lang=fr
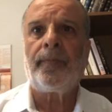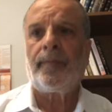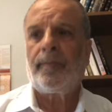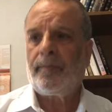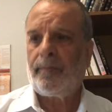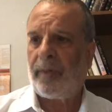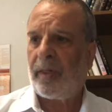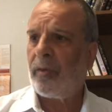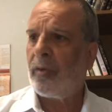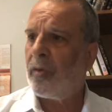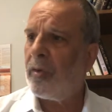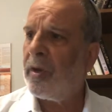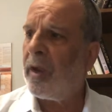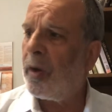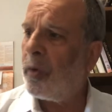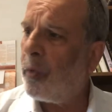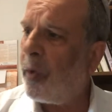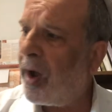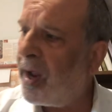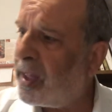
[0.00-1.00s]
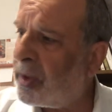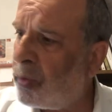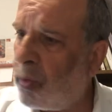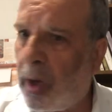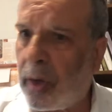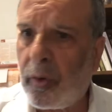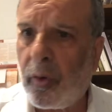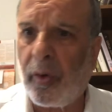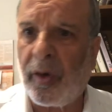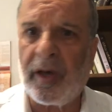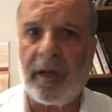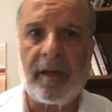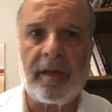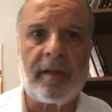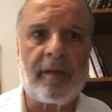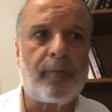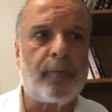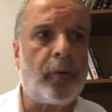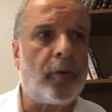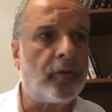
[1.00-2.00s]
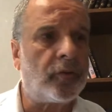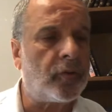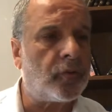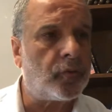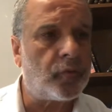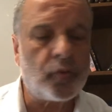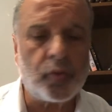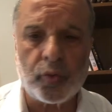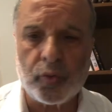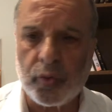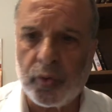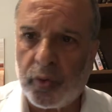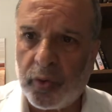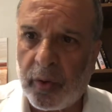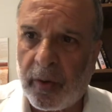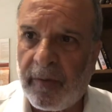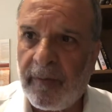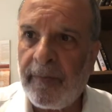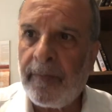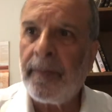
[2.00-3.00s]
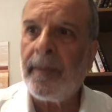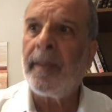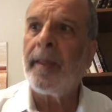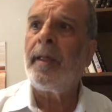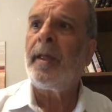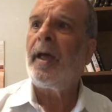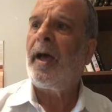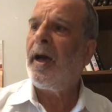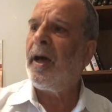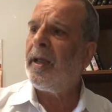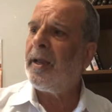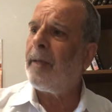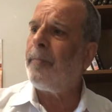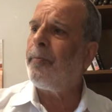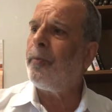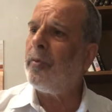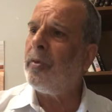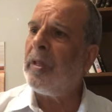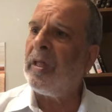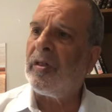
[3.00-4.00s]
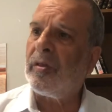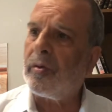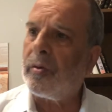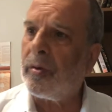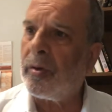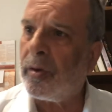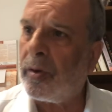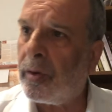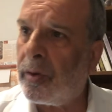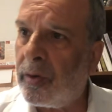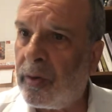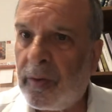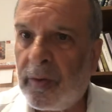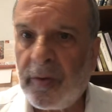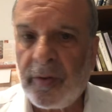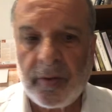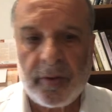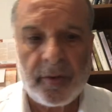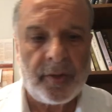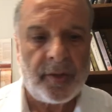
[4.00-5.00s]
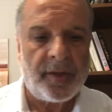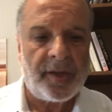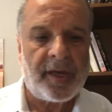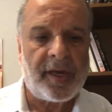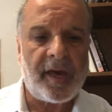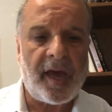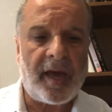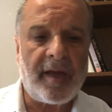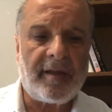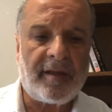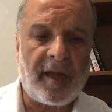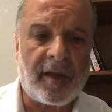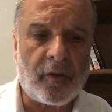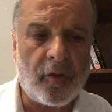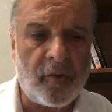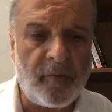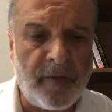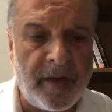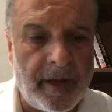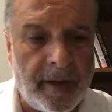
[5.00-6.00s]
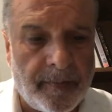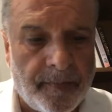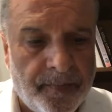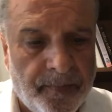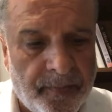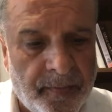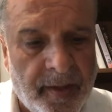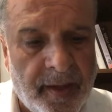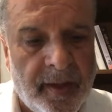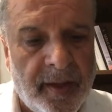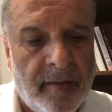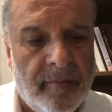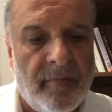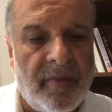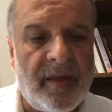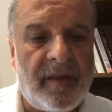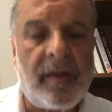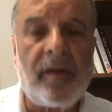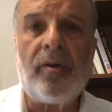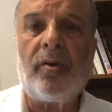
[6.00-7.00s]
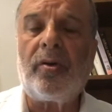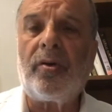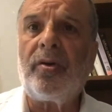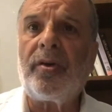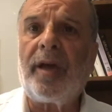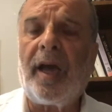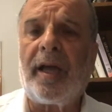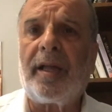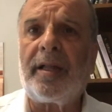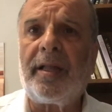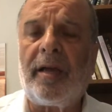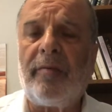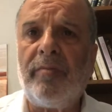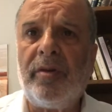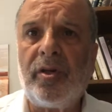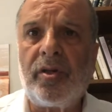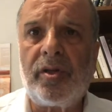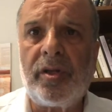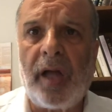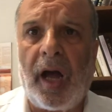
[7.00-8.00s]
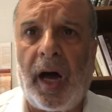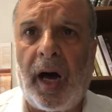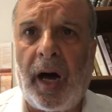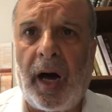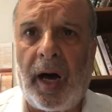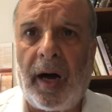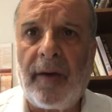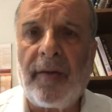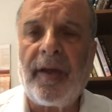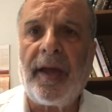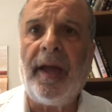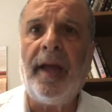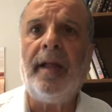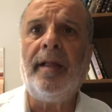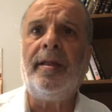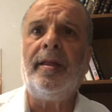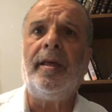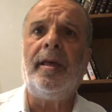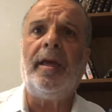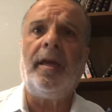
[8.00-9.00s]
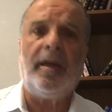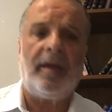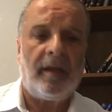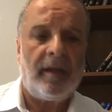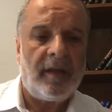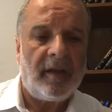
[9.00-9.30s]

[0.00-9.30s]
Parce que la loi, elle doit correspondre toujours à la punition qui a été commise. Mais si on regarde la Mishnah, elle dit